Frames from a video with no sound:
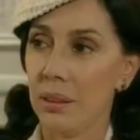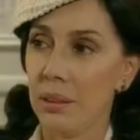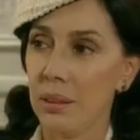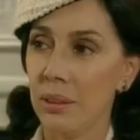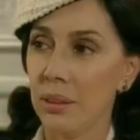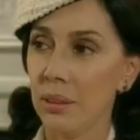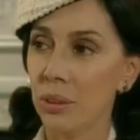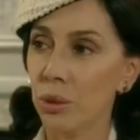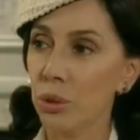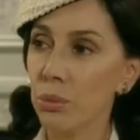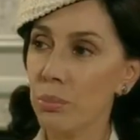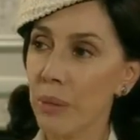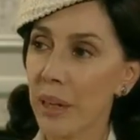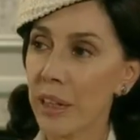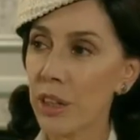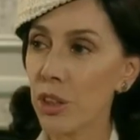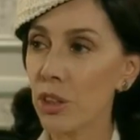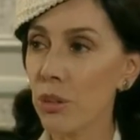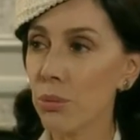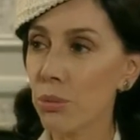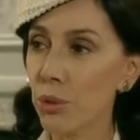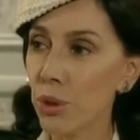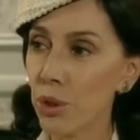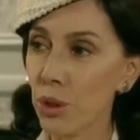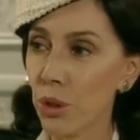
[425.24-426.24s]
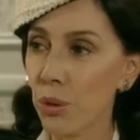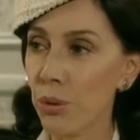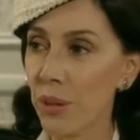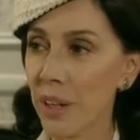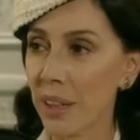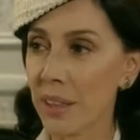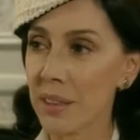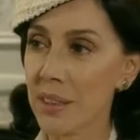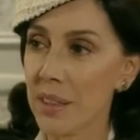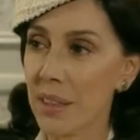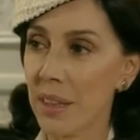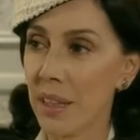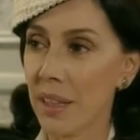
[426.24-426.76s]
Tu marido murió en un
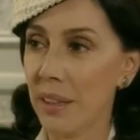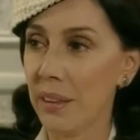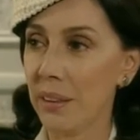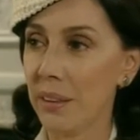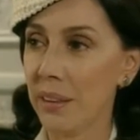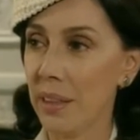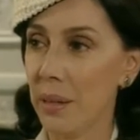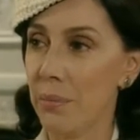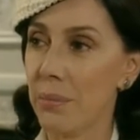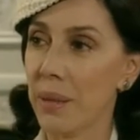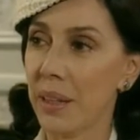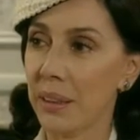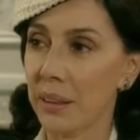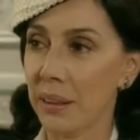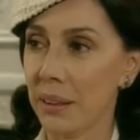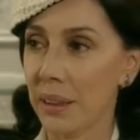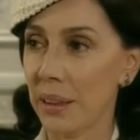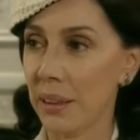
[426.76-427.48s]
accidente, Amanda.